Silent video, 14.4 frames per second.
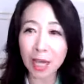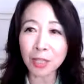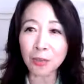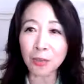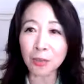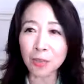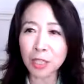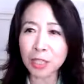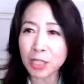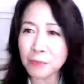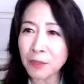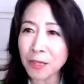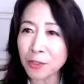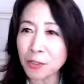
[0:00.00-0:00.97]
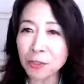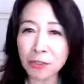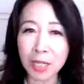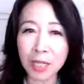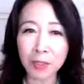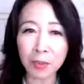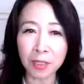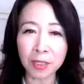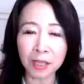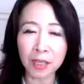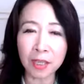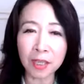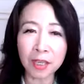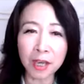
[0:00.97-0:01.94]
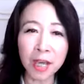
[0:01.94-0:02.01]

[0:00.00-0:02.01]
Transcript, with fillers: あと、一番良くないのがね、